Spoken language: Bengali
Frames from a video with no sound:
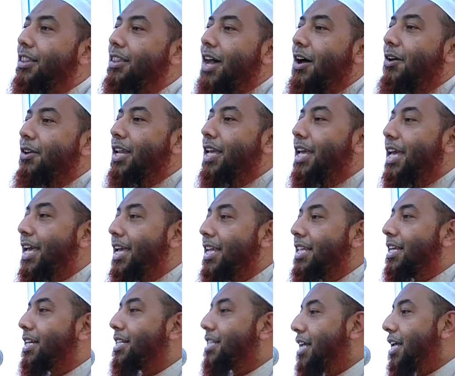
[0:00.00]
তাহলে এই
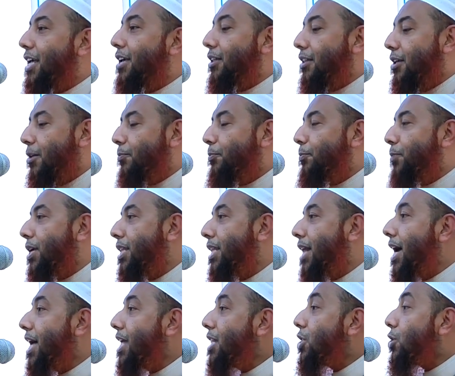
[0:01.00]
দেশে
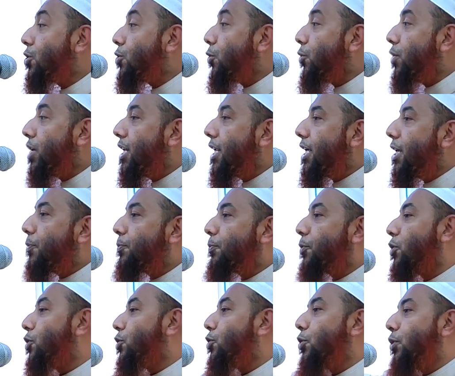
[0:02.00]
বেদাত তৈরির
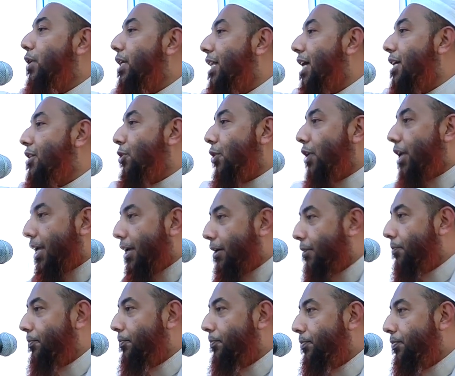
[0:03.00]
প্রতিযোগিতা চলে
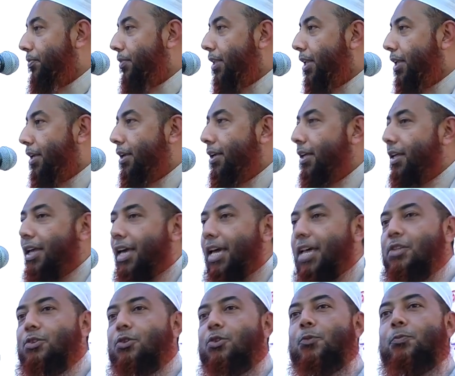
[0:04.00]

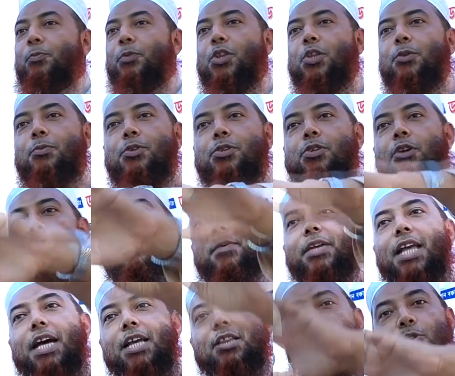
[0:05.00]
এই জন্য প্রতি বছর
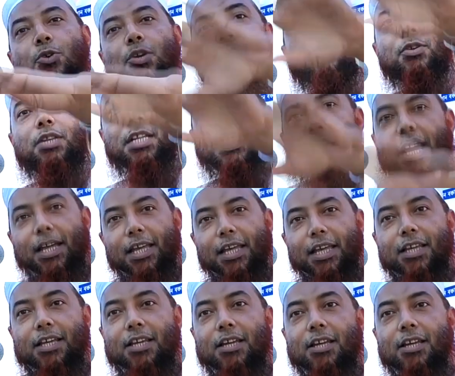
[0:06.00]
বেদাত তৈরি হতে থাকে